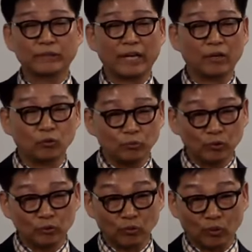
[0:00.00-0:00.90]
부자의
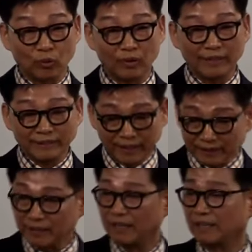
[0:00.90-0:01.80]
꿈을 꾸고
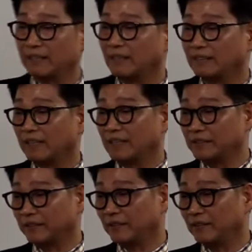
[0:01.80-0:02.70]
생생하게
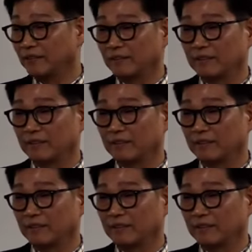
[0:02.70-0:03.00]
상상했어요.